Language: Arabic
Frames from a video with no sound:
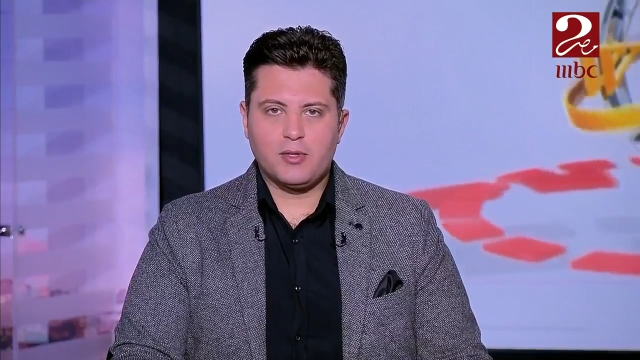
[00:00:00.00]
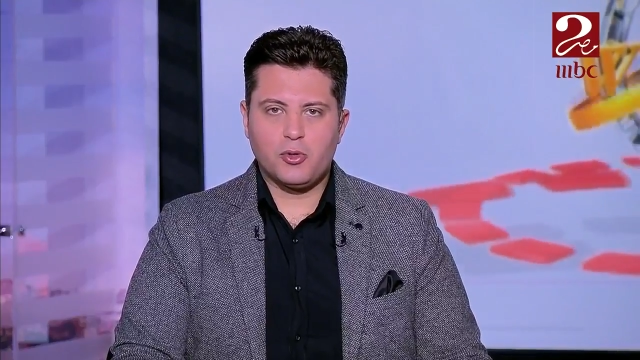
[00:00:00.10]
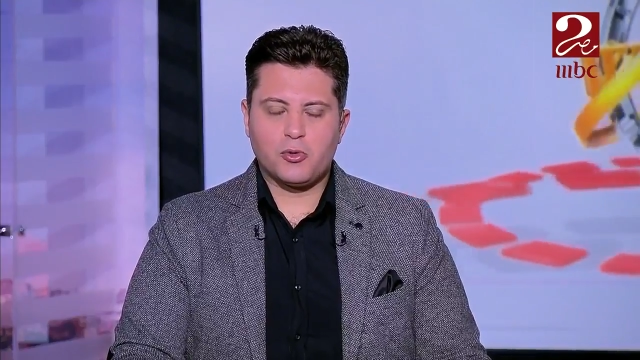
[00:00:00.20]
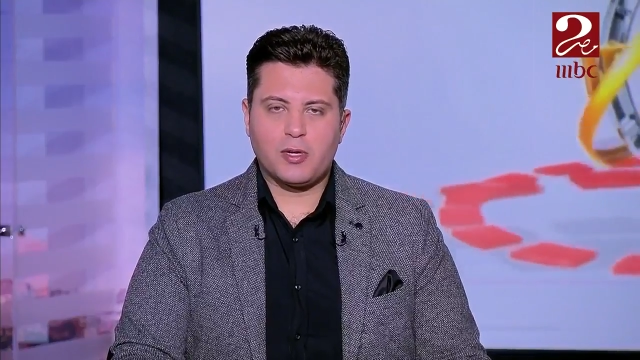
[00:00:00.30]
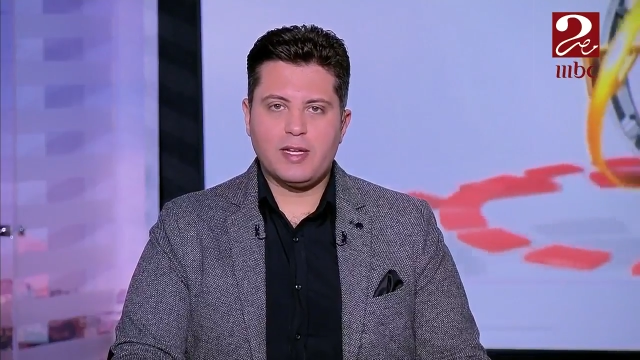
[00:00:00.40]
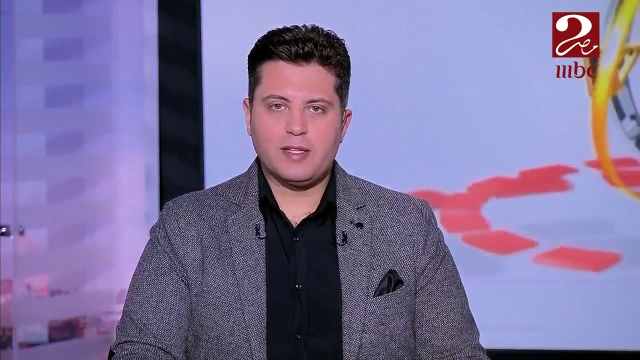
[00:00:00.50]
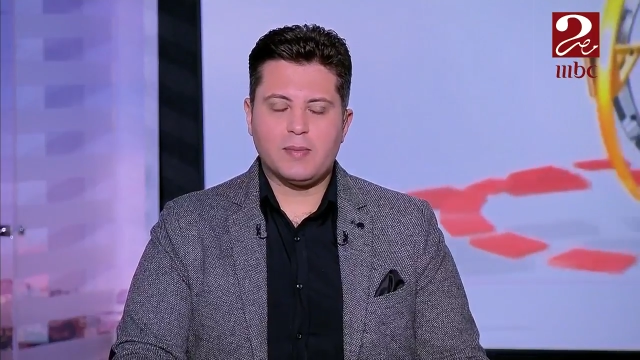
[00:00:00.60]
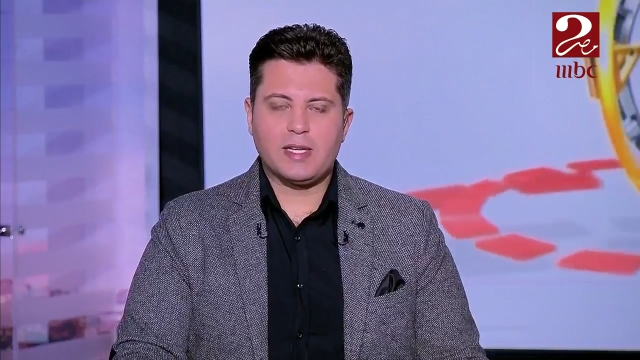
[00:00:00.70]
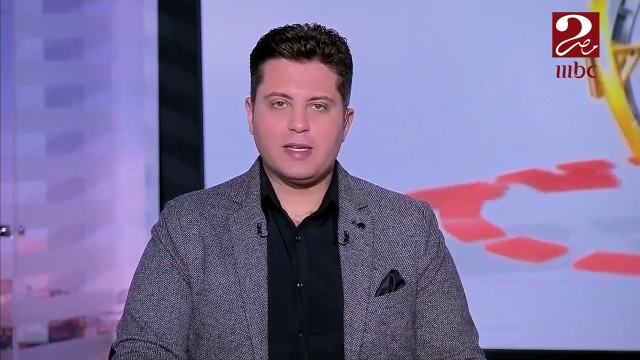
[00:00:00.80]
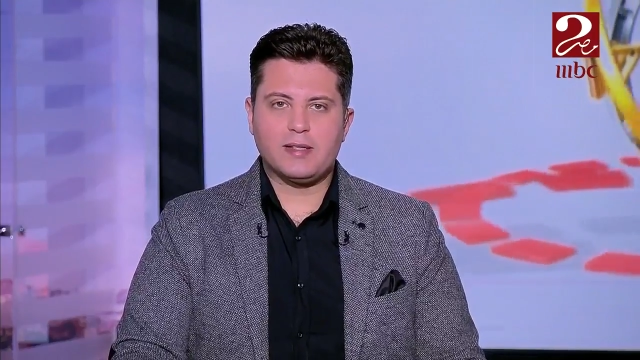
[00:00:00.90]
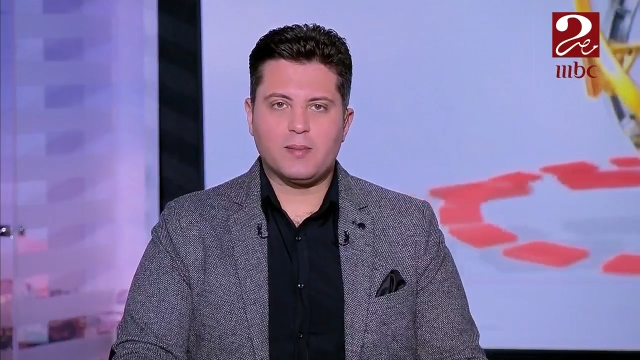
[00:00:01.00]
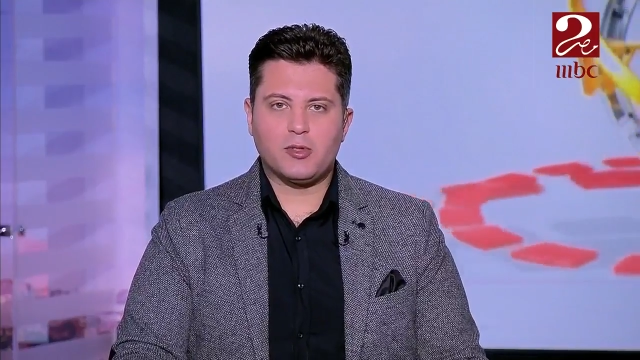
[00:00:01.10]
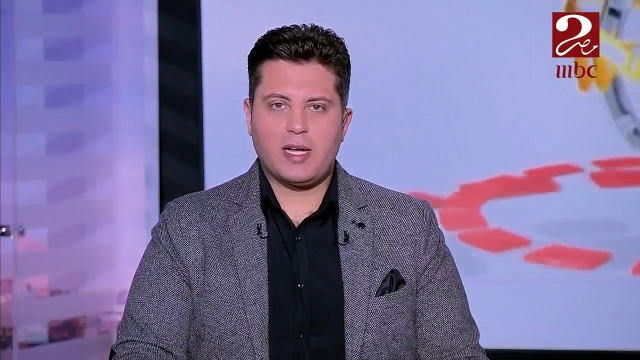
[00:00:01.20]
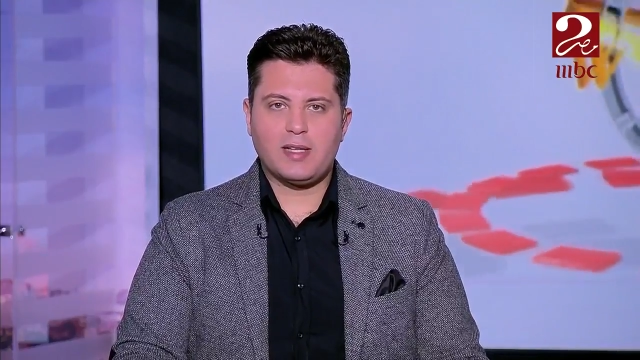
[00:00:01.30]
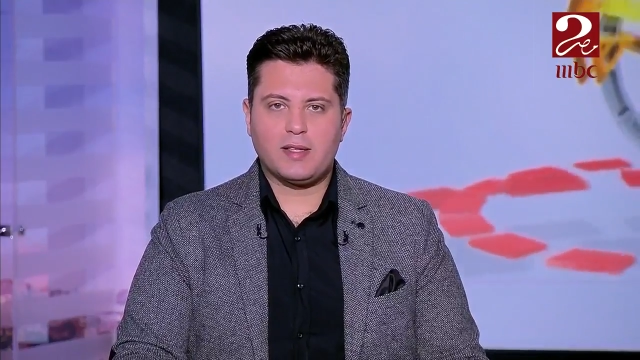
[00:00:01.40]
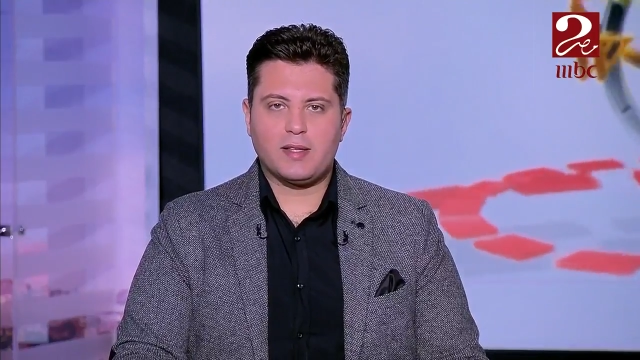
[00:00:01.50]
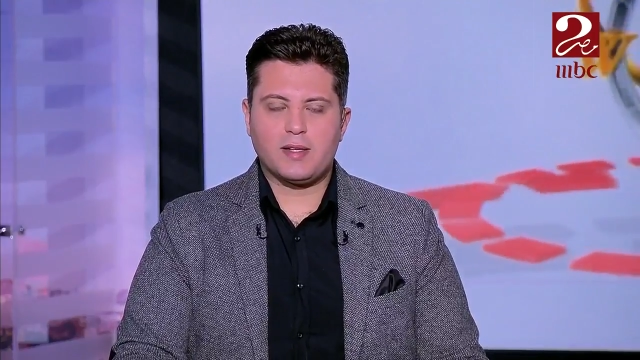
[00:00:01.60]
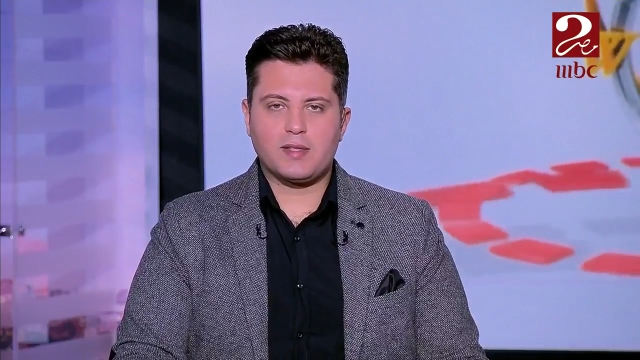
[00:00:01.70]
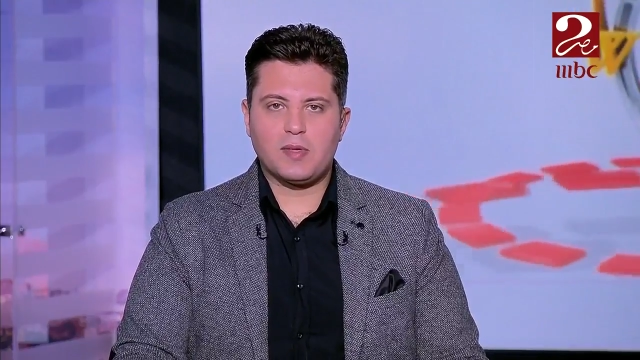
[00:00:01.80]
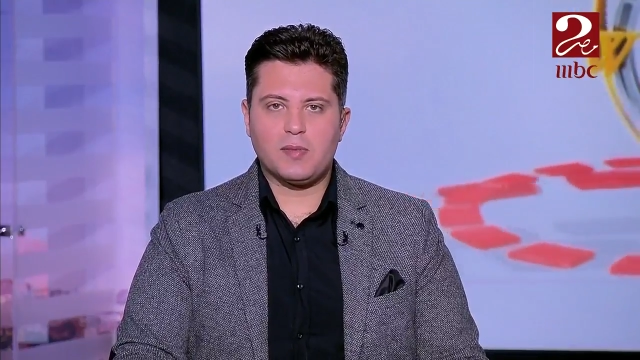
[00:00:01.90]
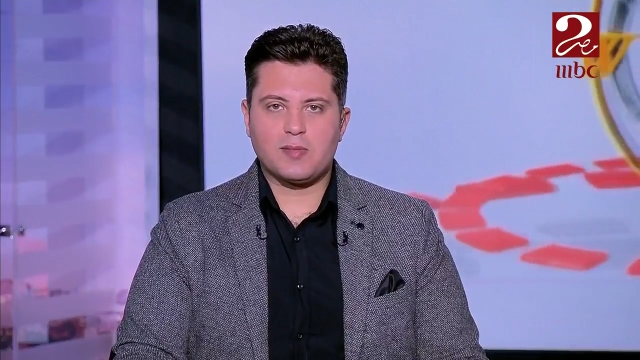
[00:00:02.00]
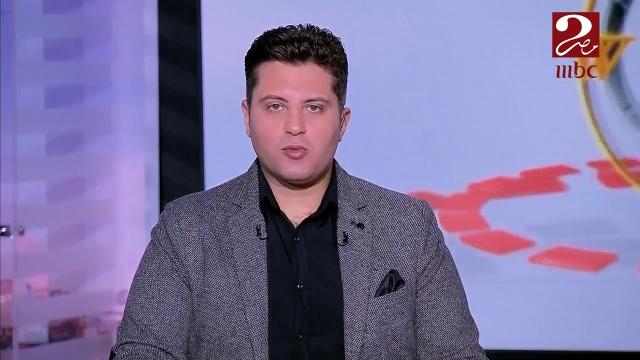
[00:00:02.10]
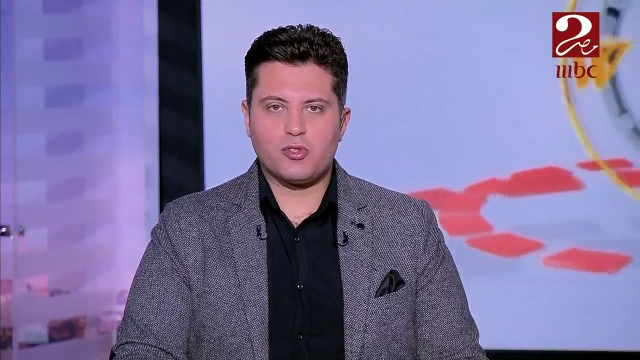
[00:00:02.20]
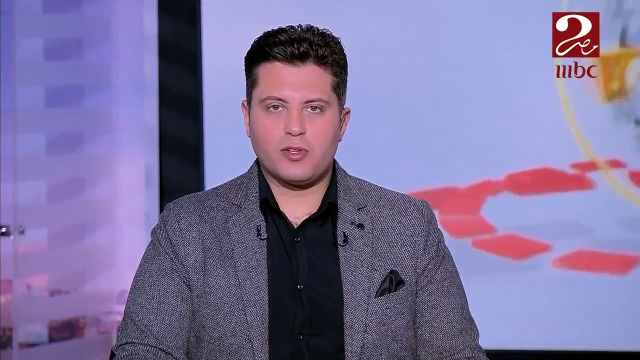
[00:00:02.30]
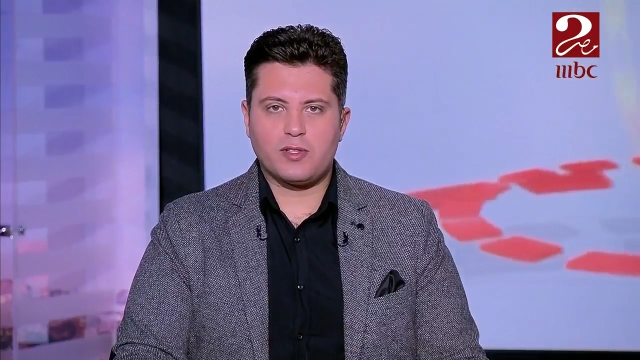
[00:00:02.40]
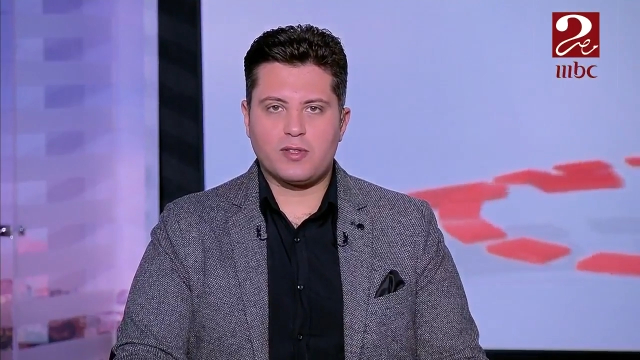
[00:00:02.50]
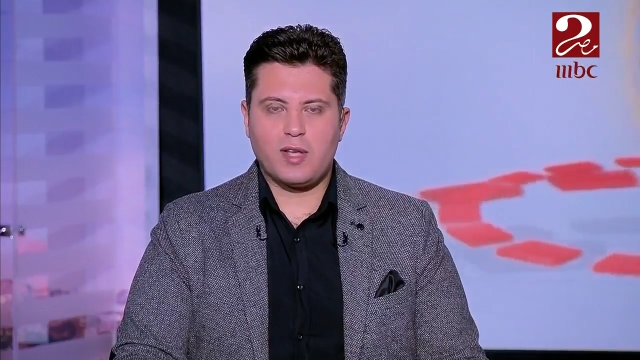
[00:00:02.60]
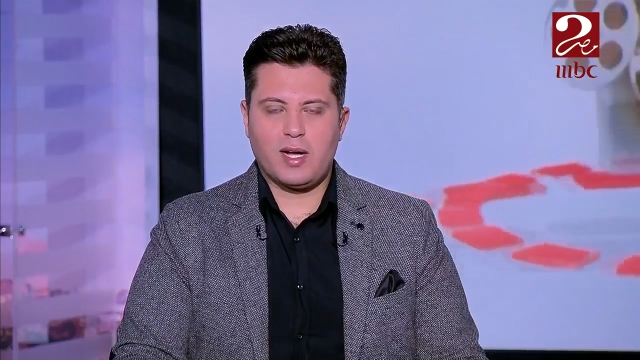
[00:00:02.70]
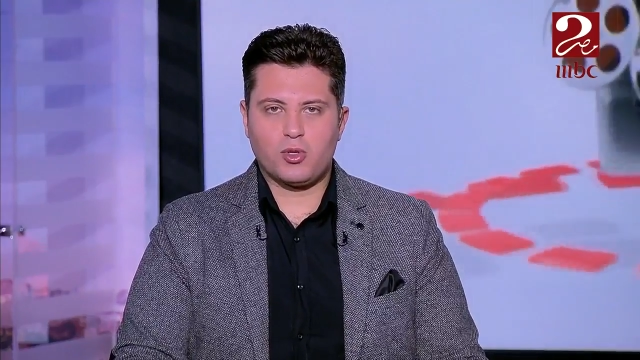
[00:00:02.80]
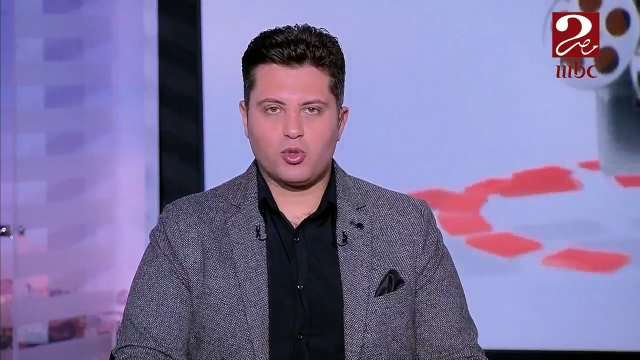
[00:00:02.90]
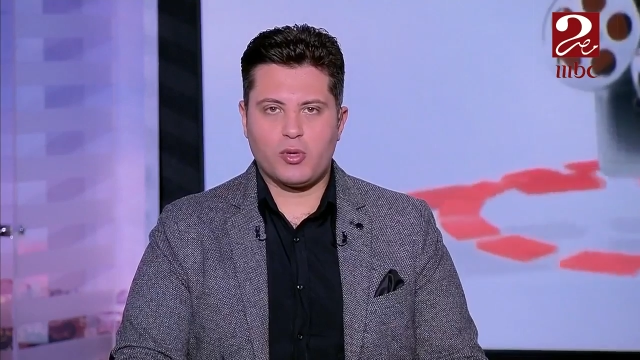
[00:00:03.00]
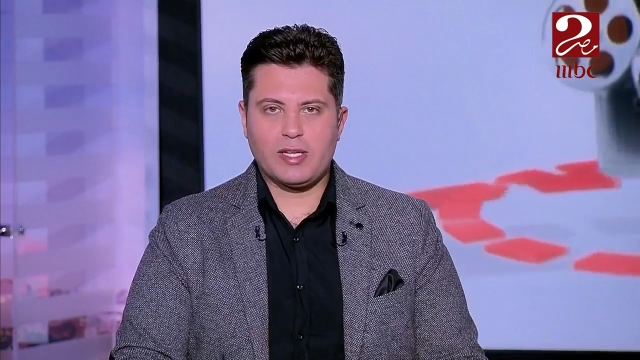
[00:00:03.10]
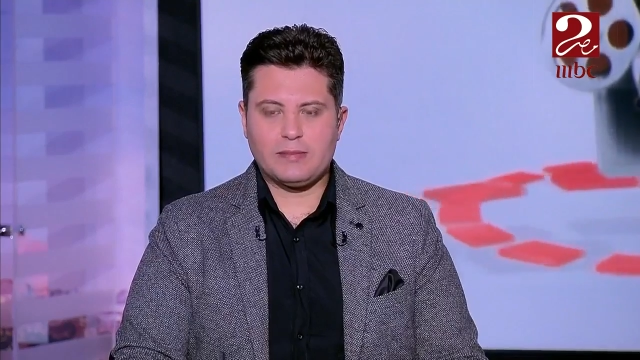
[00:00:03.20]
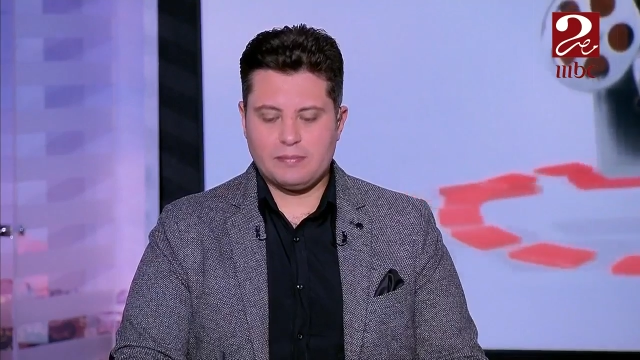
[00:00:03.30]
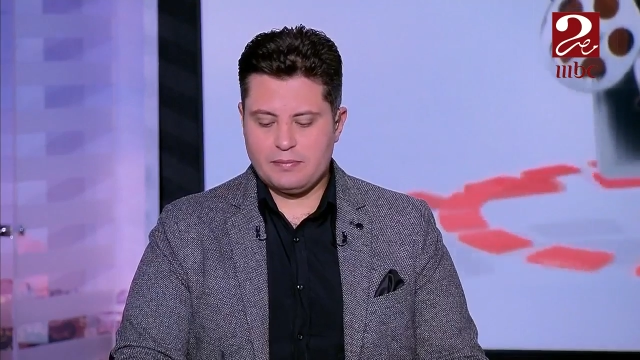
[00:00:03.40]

دكتور خالد مجاهد المتحدث الرسمي باسم وزارة الصحة والسكان